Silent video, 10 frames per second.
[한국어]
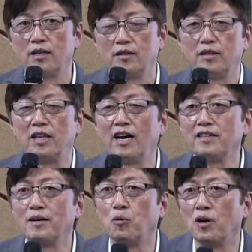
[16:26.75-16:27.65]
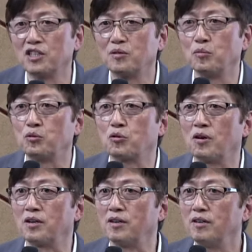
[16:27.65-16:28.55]
내 안에 뭐가 있으면 못
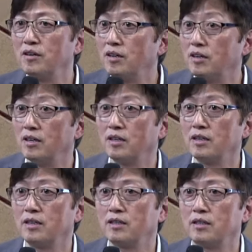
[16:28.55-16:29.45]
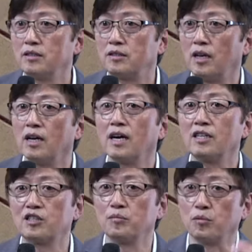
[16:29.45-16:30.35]
들어와요. 죄가
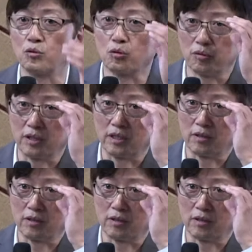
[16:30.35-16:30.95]
있으면 못 들어오잖아요.